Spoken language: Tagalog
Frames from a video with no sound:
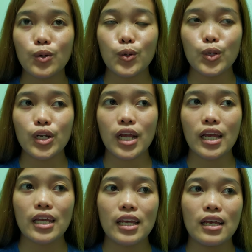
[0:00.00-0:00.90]
or
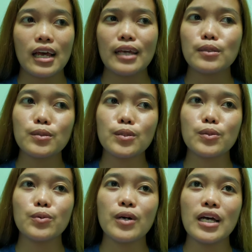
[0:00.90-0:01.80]
I, I don't
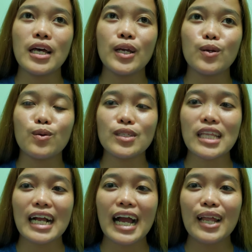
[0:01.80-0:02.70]
know kung
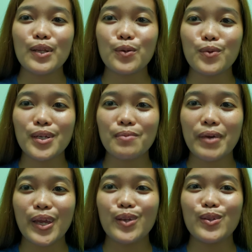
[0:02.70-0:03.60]
Tagalog word
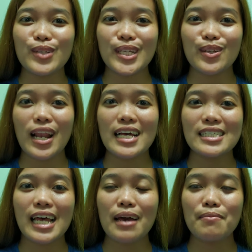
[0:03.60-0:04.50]
ba yun o dito lang
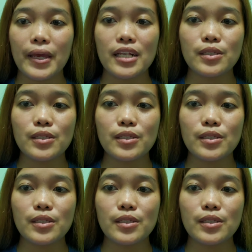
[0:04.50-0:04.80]
sa amin.